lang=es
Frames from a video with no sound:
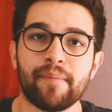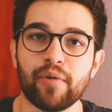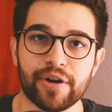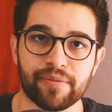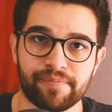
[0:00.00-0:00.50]

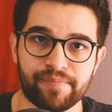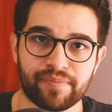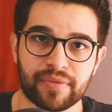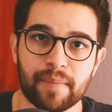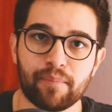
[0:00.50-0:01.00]
Bueno,
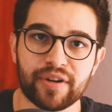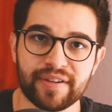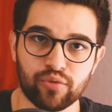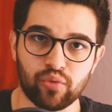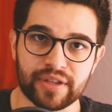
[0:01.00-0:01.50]
pues
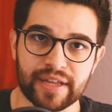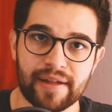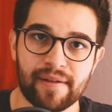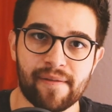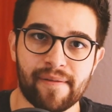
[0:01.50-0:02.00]

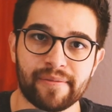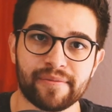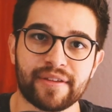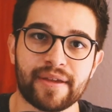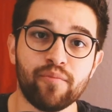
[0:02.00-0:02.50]
resulta
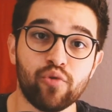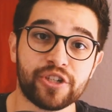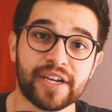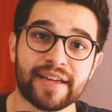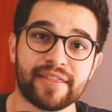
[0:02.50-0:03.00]
que
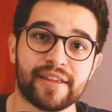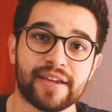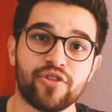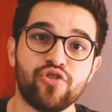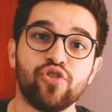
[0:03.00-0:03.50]
mucha
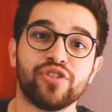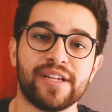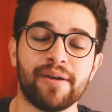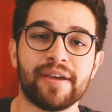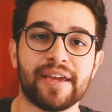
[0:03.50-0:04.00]
gente no
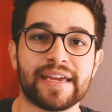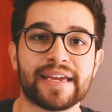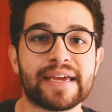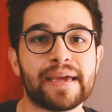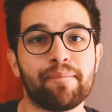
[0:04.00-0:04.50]
sabe
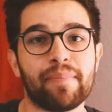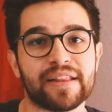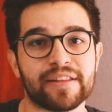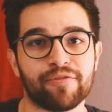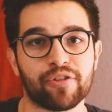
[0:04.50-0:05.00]
en qué
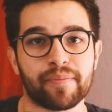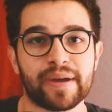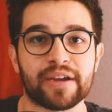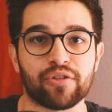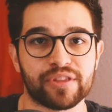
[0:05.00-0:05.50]

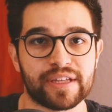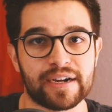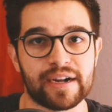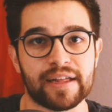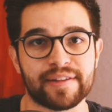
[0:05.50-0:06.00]
plataforma
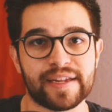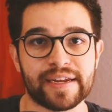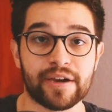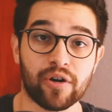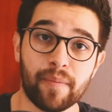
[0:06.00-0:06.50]
encontrar la
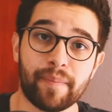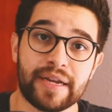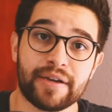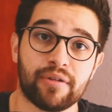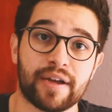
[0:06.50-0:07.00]
serie o
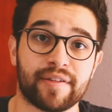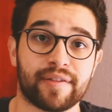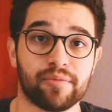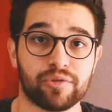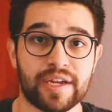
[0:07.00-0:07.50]
película que
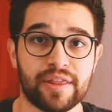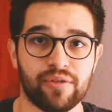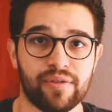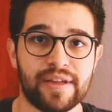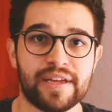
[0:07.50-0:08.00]
está
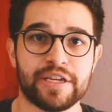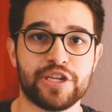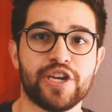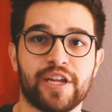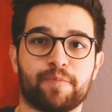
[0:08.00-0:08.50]
buscando.
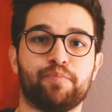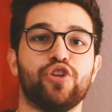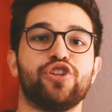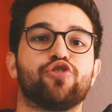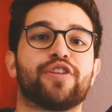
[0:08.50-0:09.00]
Y es
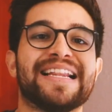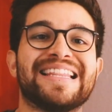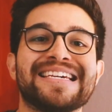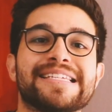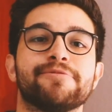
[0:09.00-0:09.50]
por eso que el
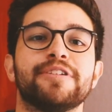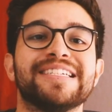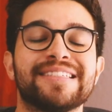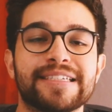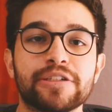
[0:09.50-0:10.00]
día de hoy
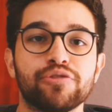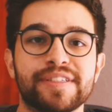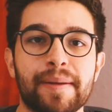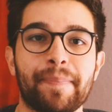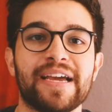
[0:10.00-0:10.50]
les traigo
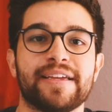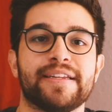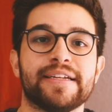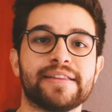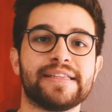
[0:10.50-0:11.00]
esta
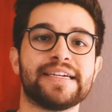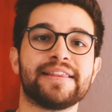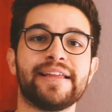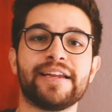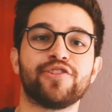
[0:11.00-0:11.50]
página
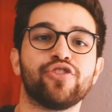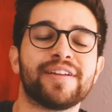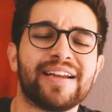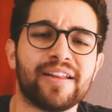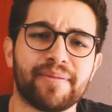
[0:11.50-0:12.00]
tan
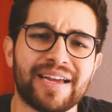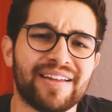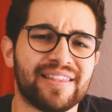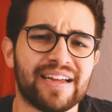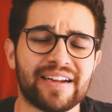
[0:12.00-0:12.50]
deliciosa que les va a
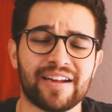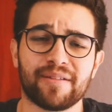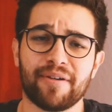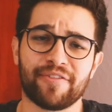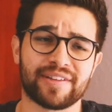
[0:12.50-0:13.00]
encantar y
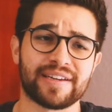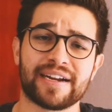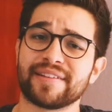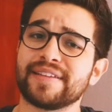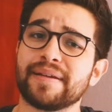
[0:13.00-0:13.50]
les va a
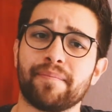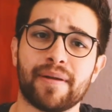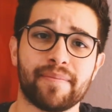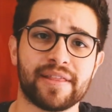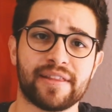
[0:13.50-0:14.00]
fascinar,
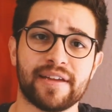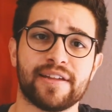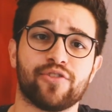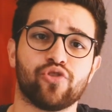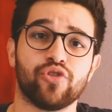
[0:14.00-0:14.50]
simplemente
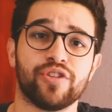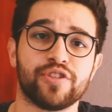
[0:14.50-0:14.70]
estoy